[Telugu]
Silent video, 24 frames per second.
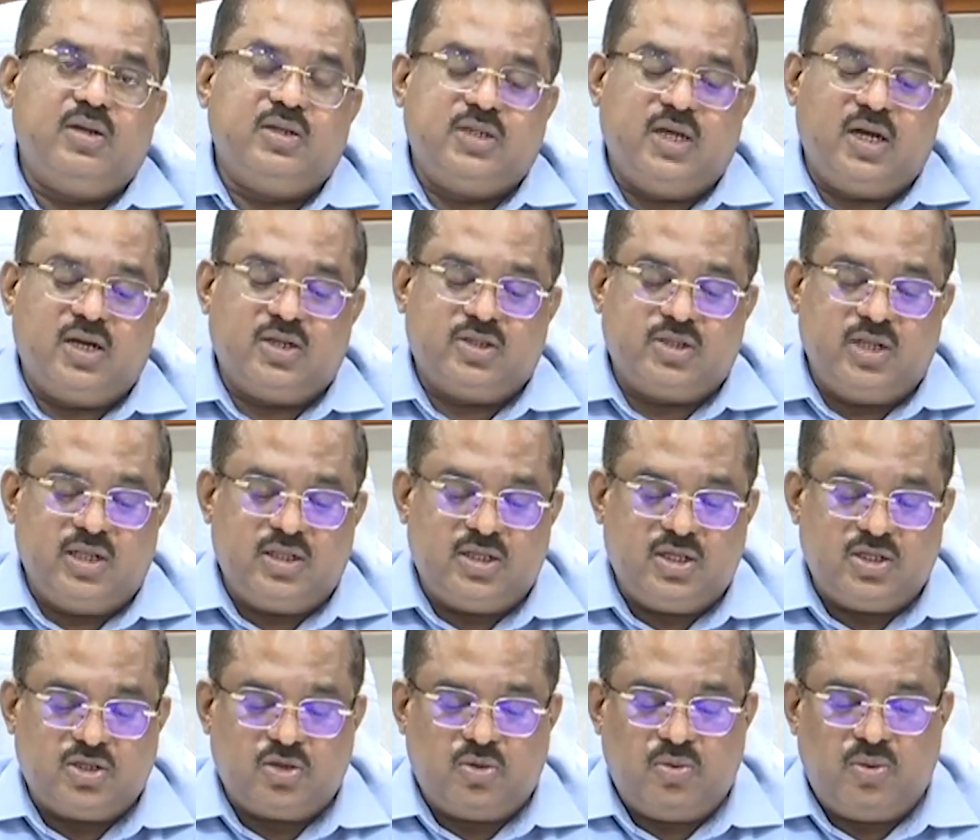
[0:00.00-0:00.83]
జాగ్రత్తలు
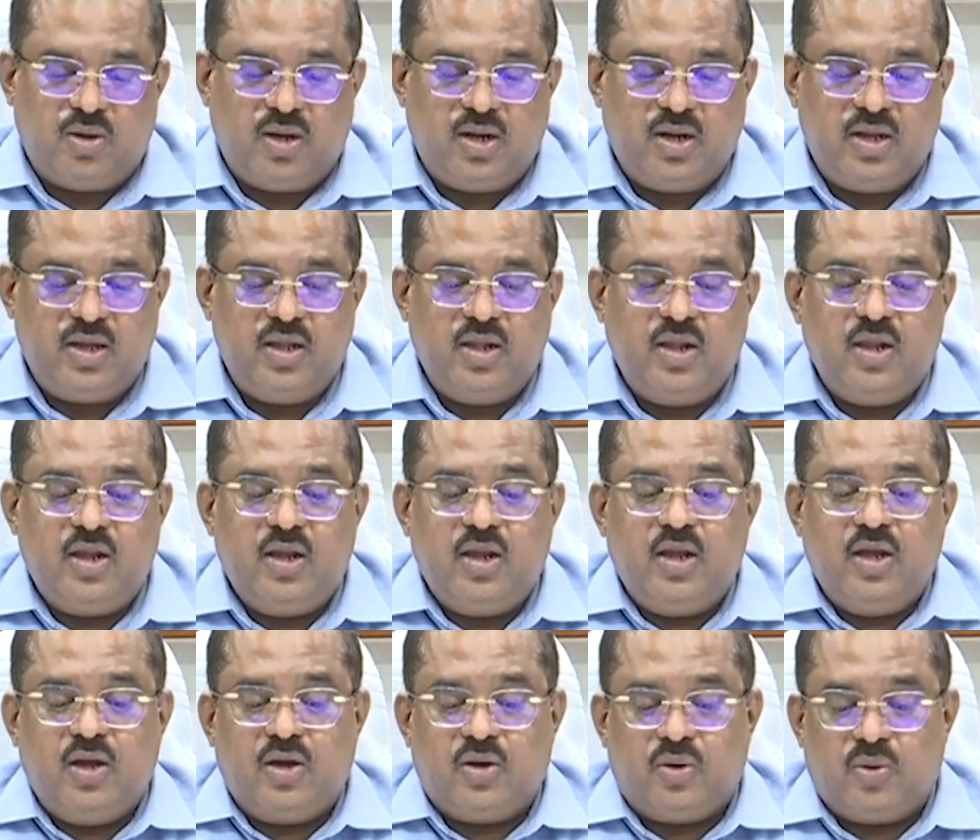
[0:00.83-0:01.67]
తీసుకోవాలి
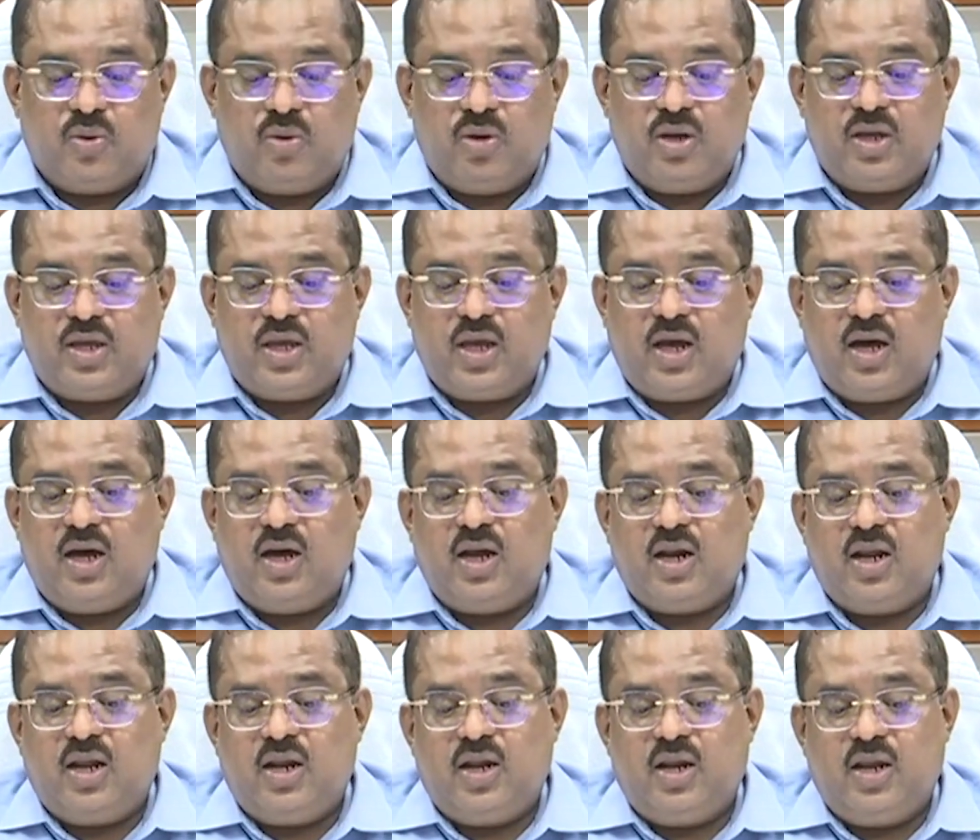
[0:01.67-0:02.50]
రోగికి
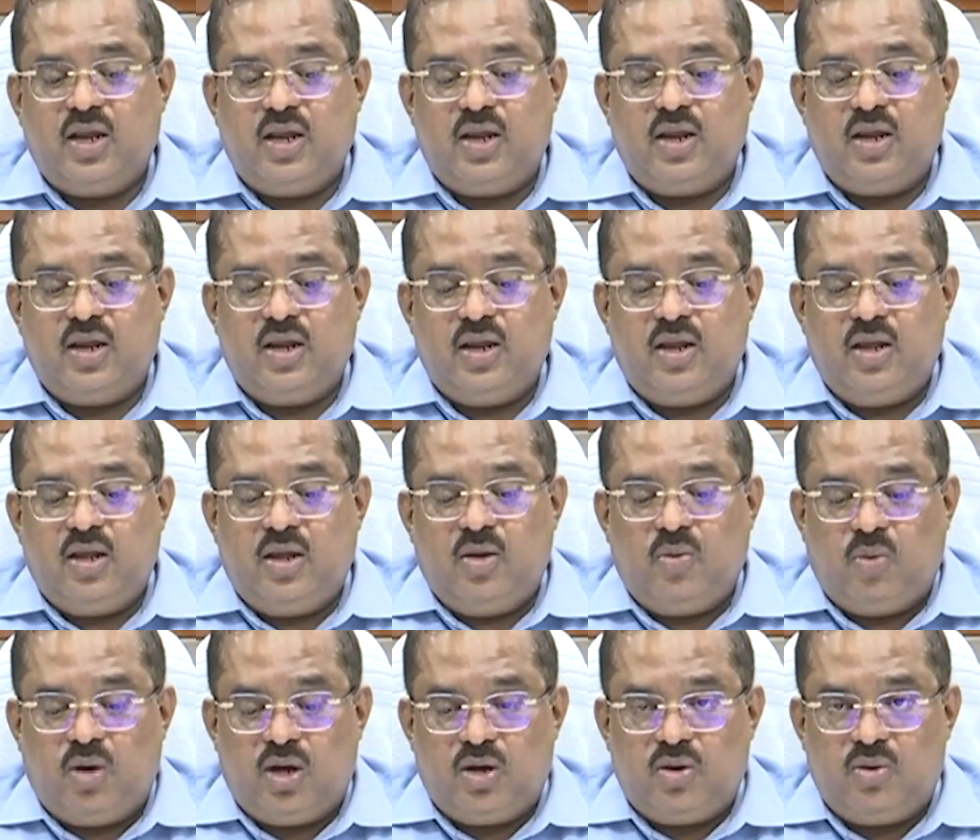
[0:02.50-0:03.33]
ఆహారాన్ని
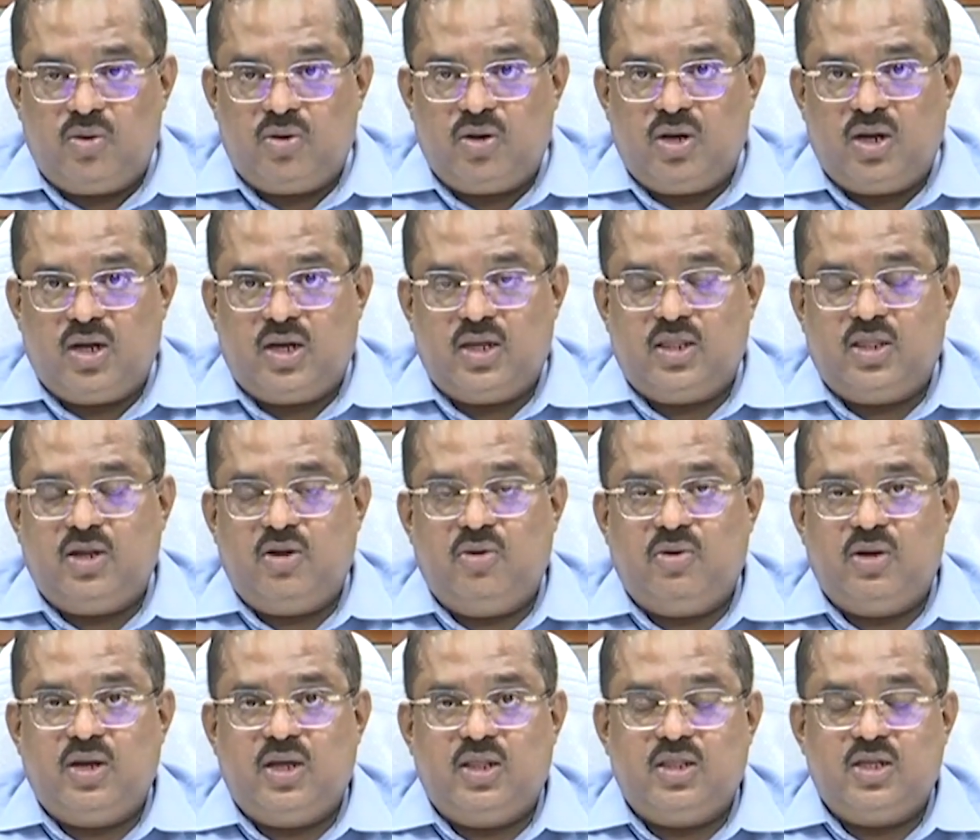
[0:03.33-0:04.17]
వారు ఉంటున్న
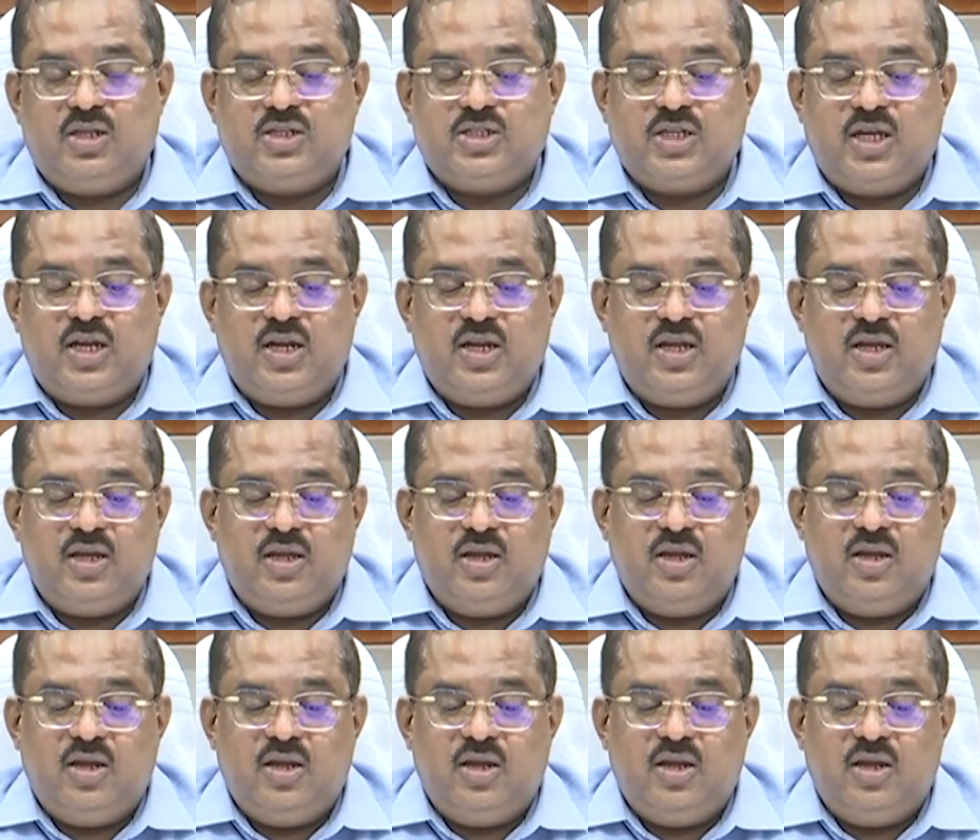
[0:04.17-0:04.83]
గదిలోనే అందించాలి